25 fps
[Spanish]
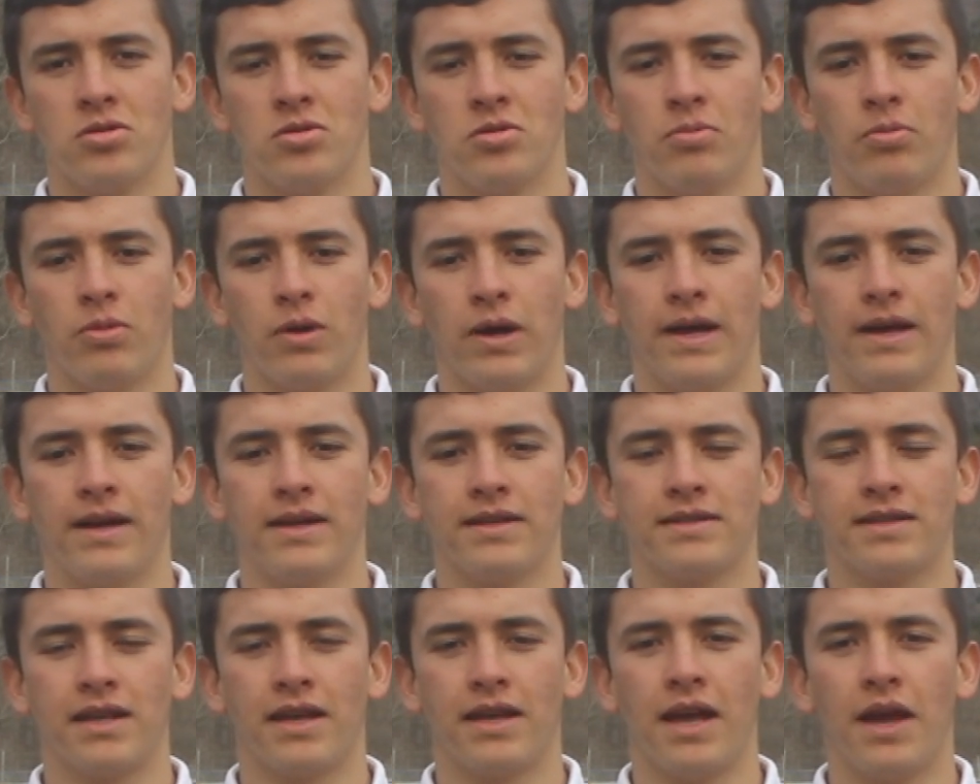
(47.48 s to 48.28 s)

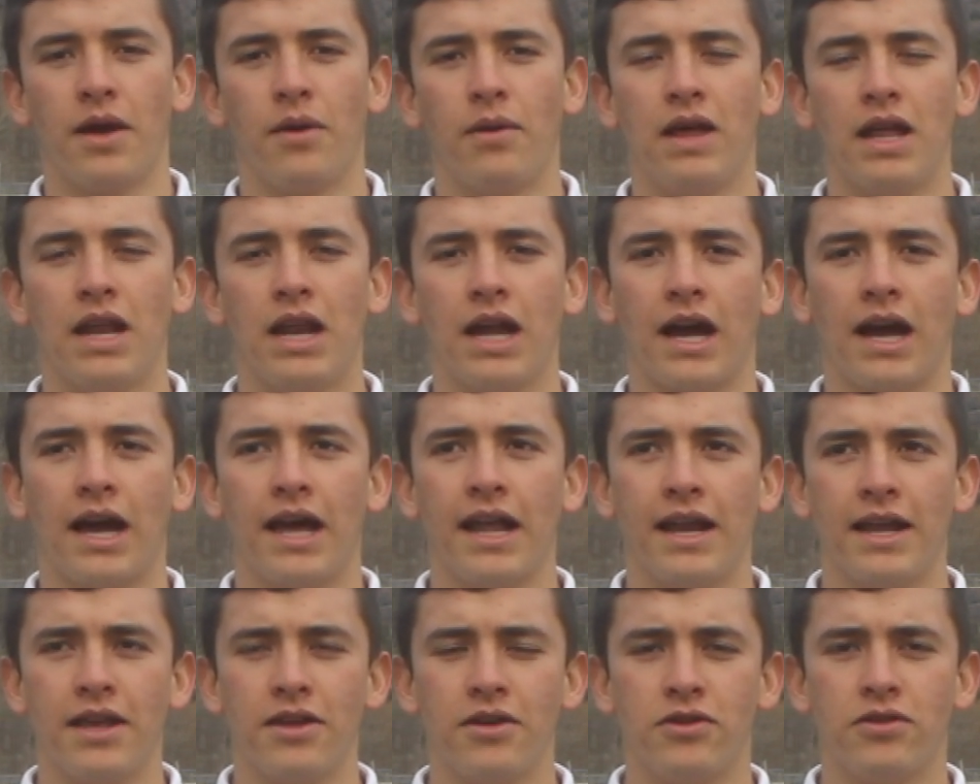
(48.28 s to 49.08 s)
Pues allá en
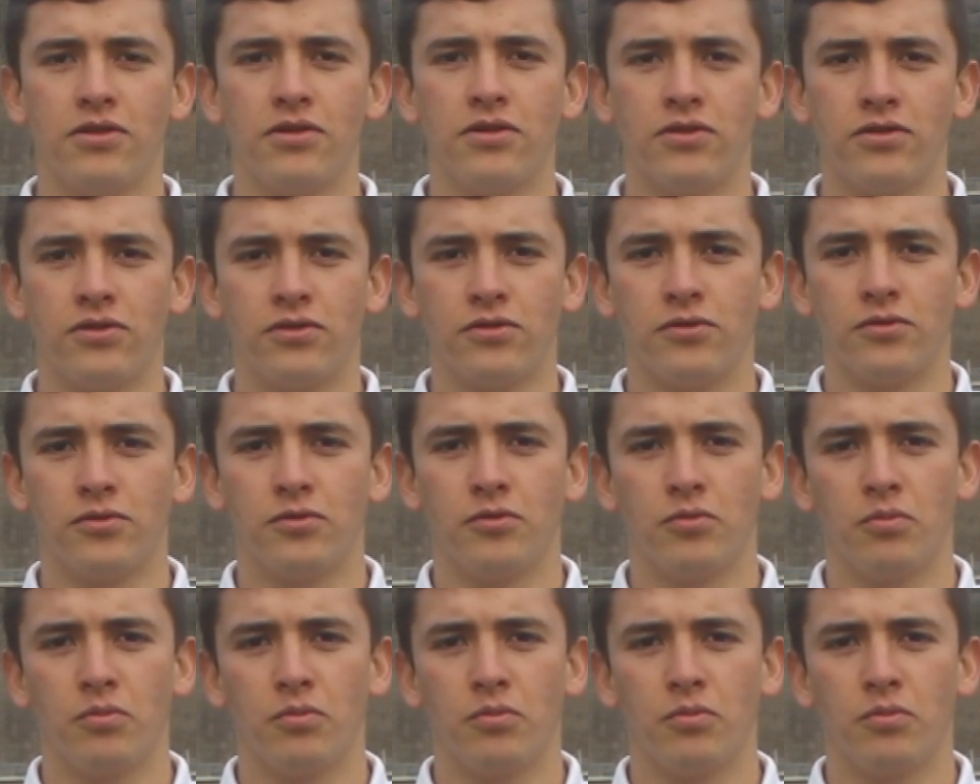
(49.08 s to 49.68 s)
Guadalajara yo,